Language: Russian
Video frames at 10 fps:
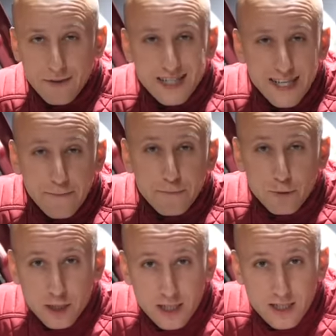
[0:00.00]
самых
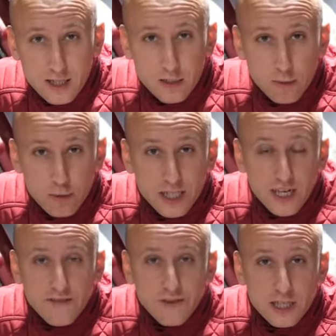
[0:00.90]
запущенных
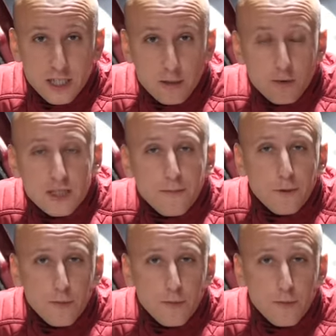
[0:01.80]
случаях фиксируются